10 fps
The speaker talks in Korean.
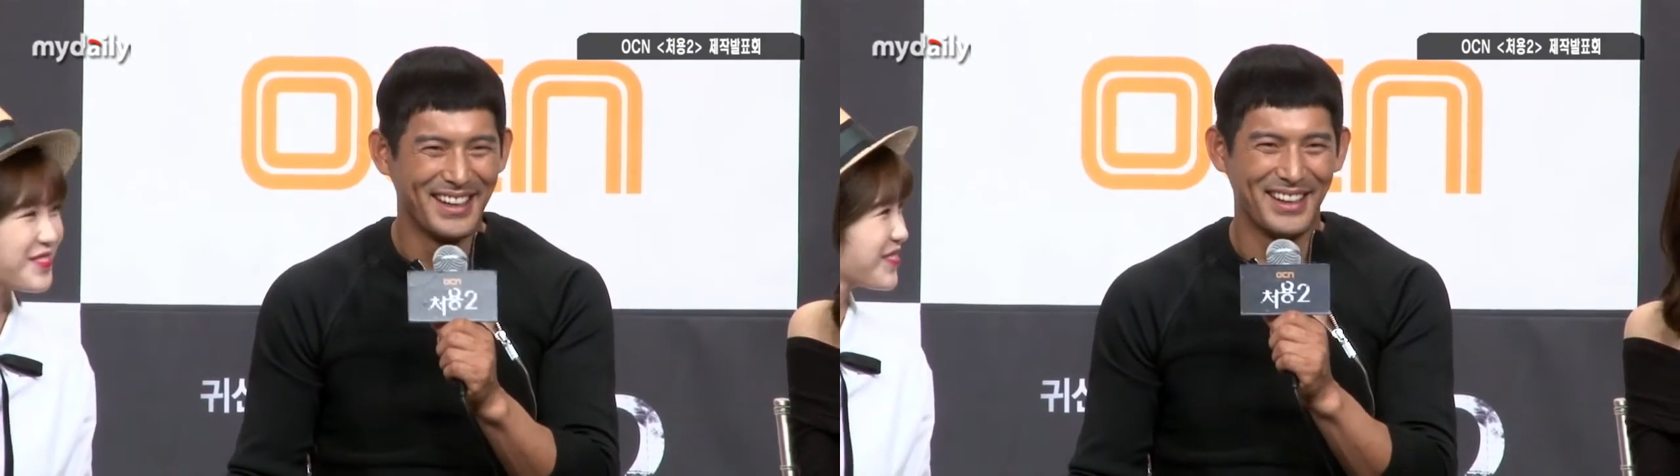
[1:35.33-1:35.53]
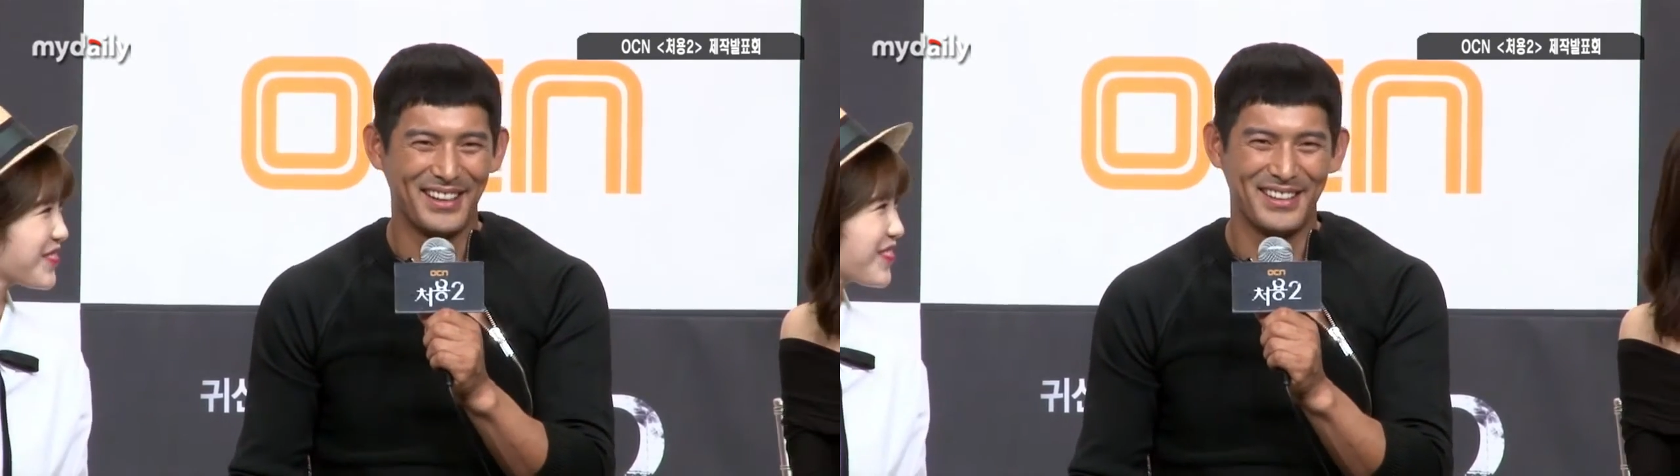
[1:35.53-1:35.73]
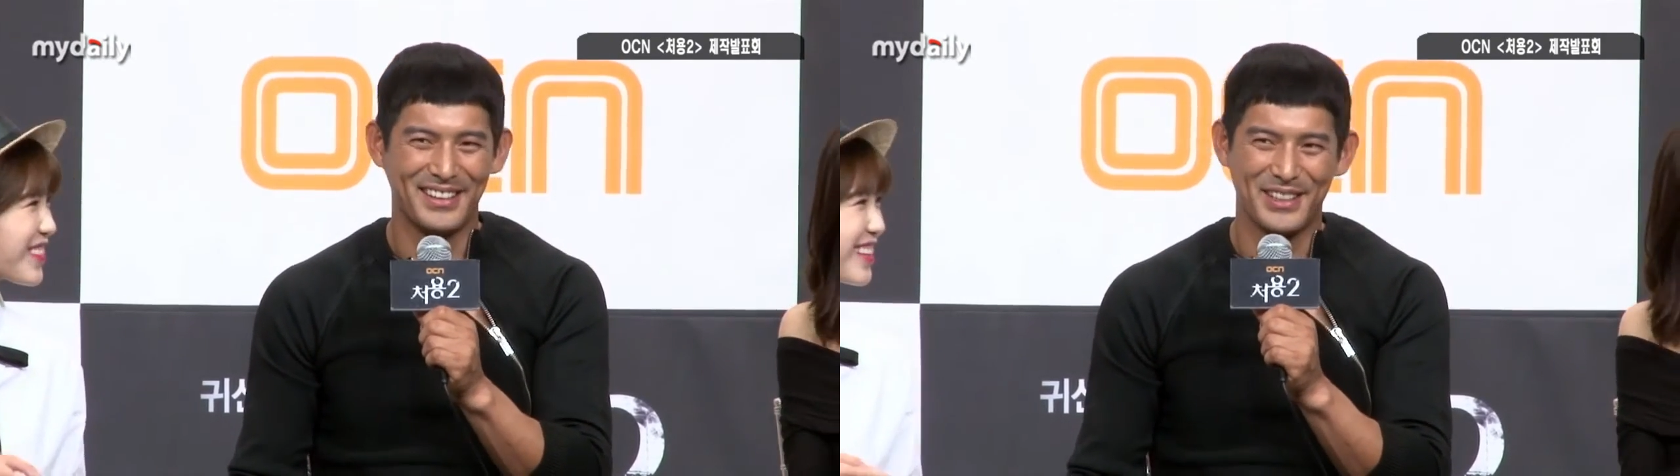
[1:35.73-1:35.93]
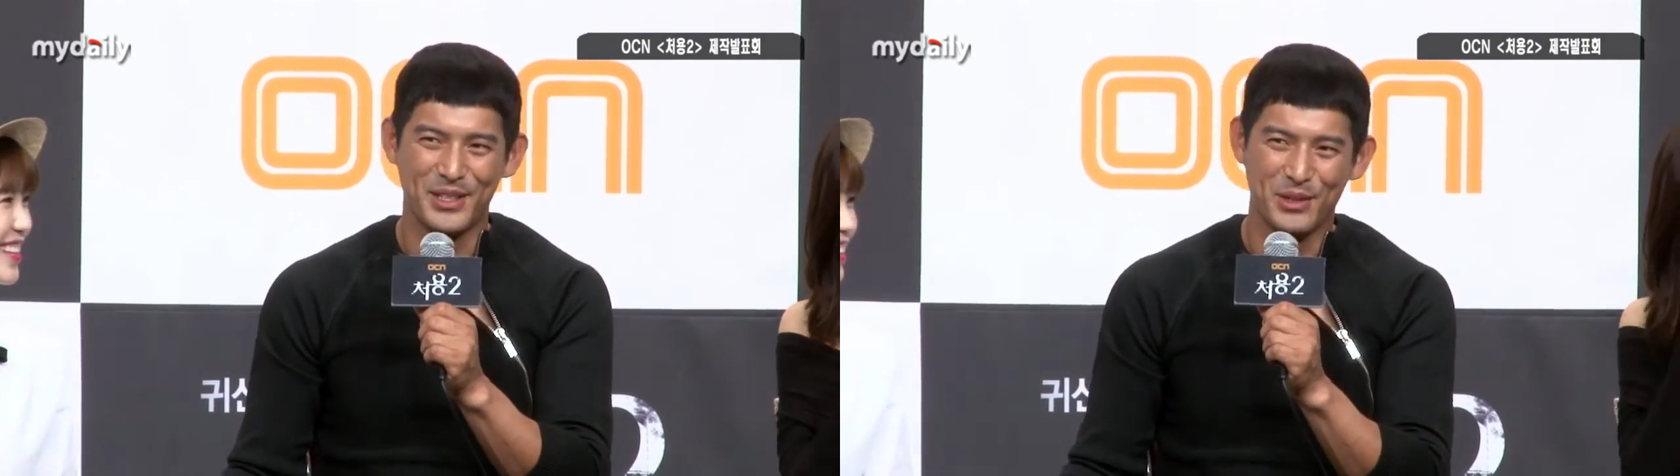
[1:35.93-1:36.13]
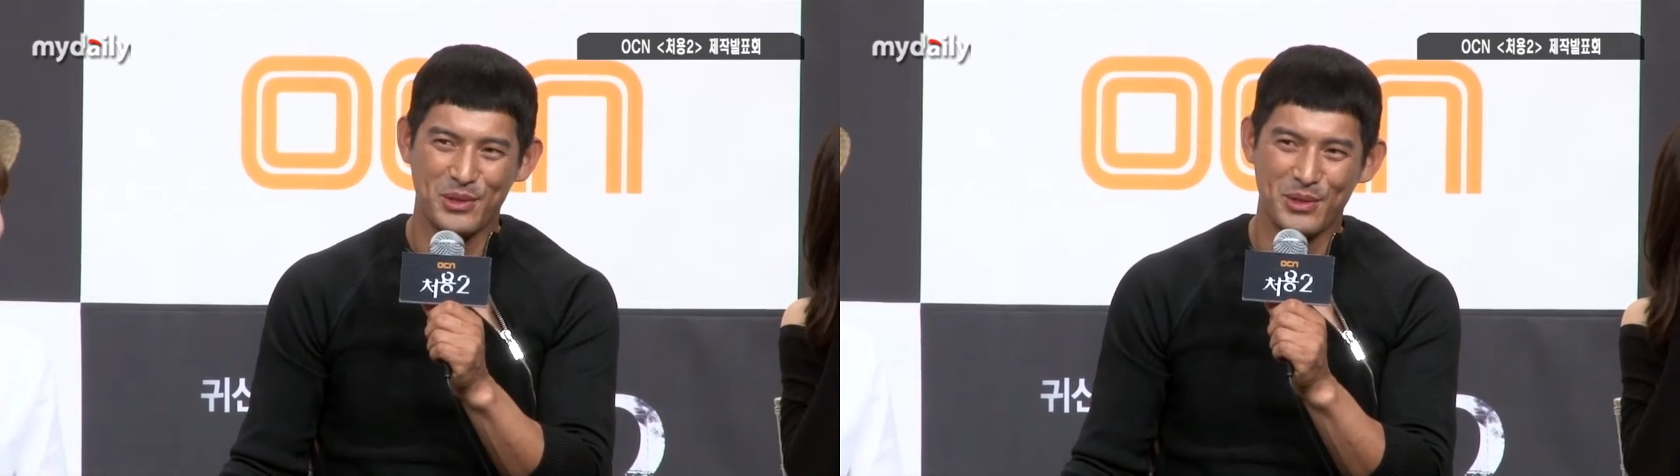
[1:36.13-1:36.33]
아, 네.
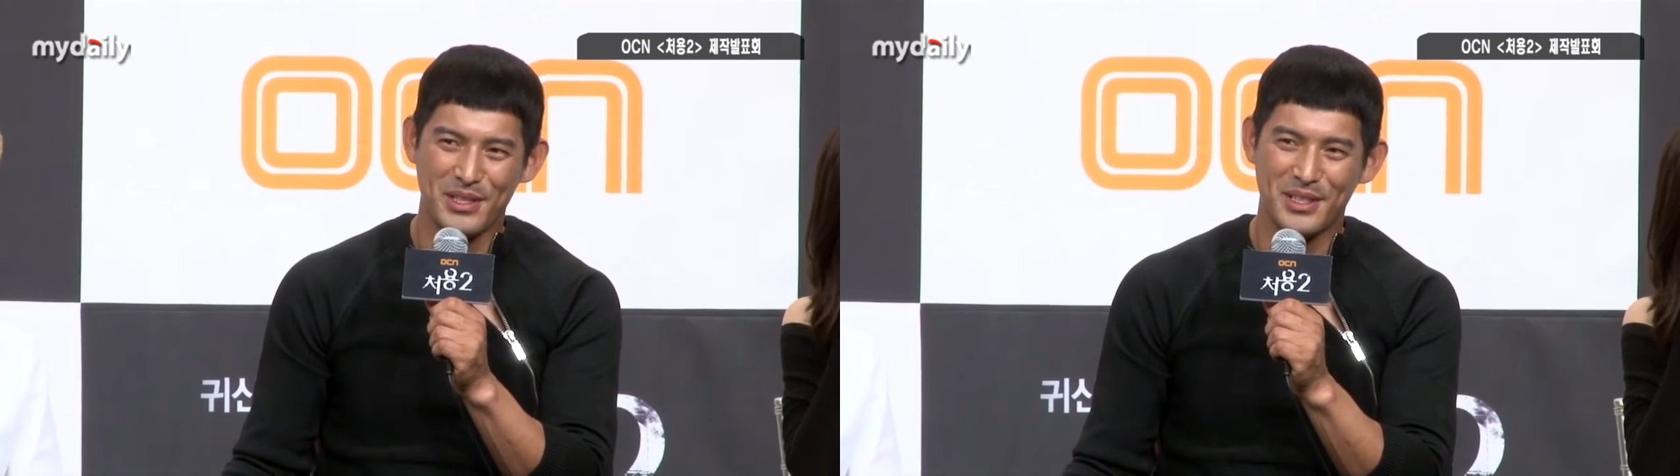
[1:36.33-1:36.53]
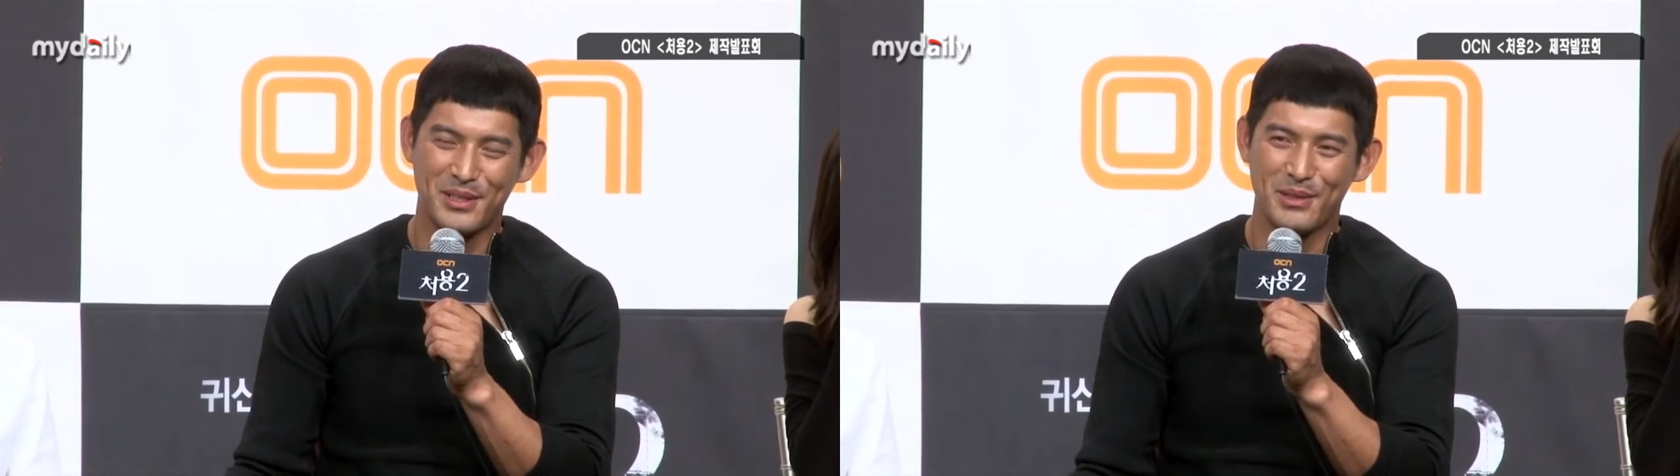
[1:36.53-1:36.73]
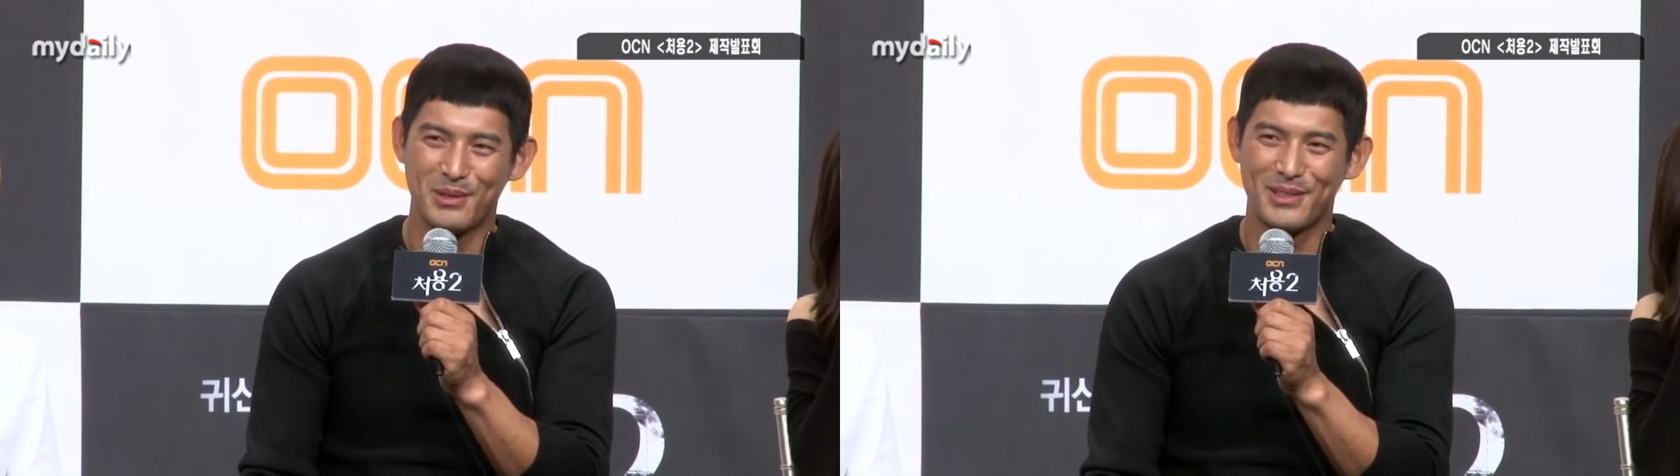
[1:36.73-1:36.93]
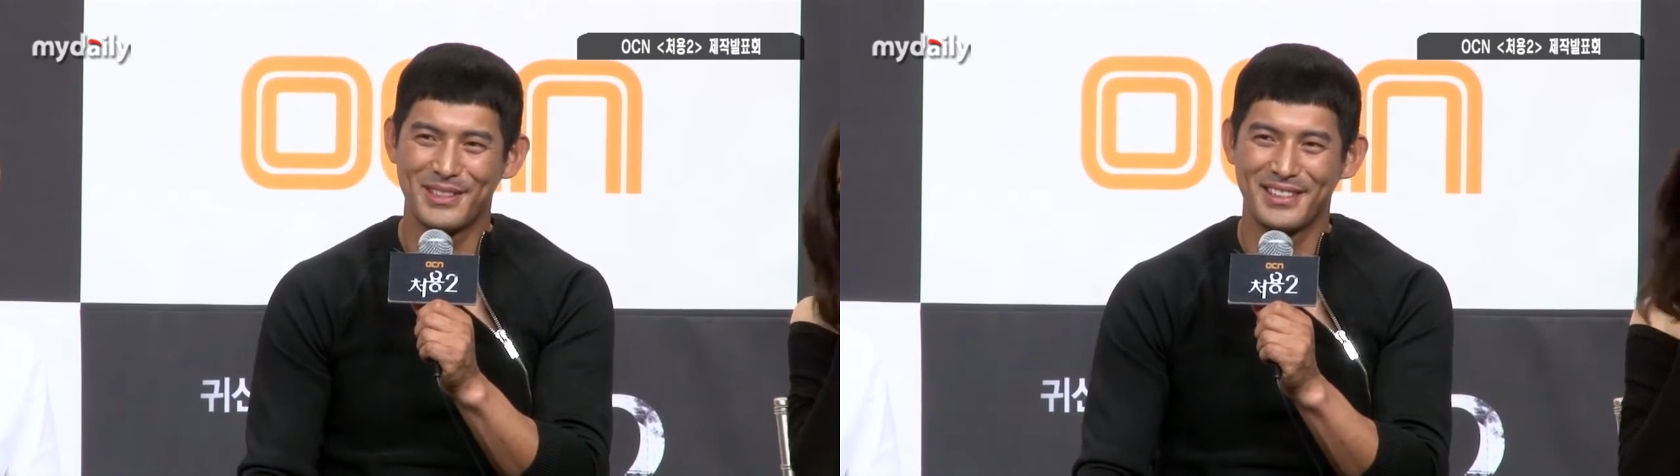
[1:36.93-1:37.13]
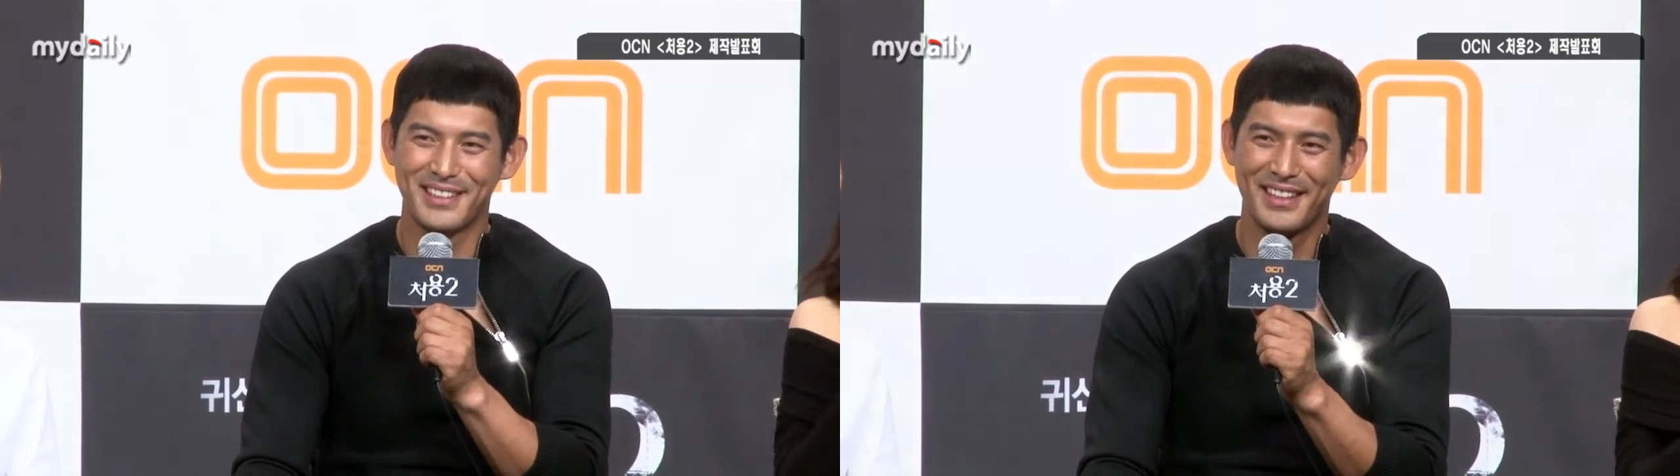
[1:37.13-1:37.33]
전현성 씨 같은
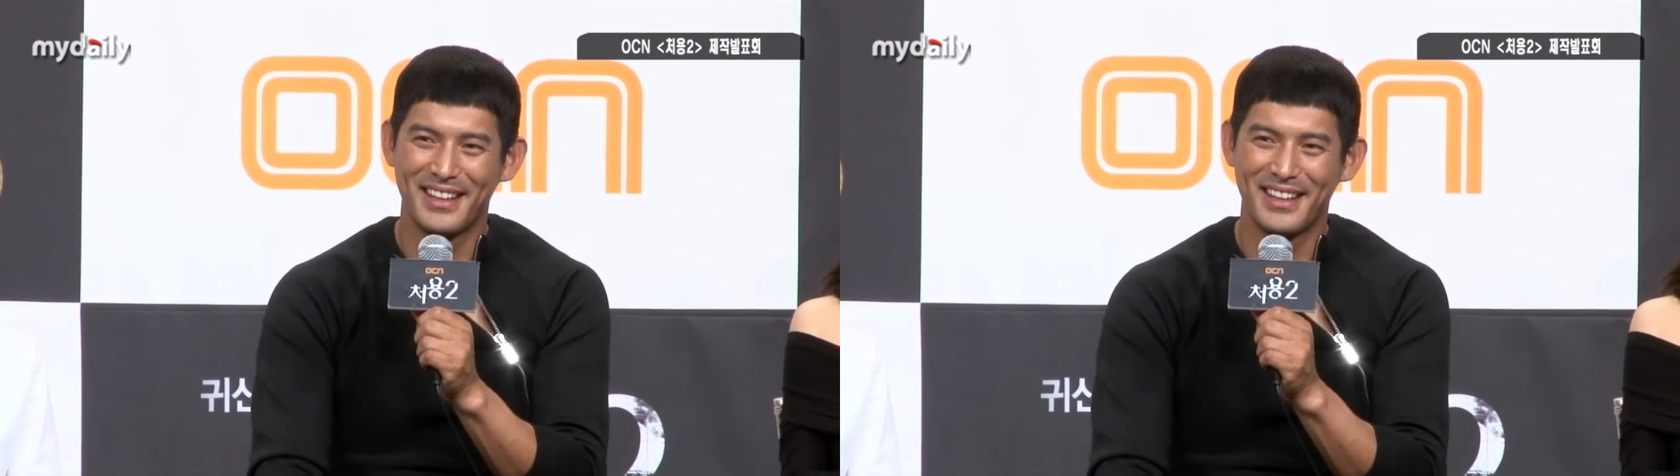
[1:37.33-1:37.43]
경우는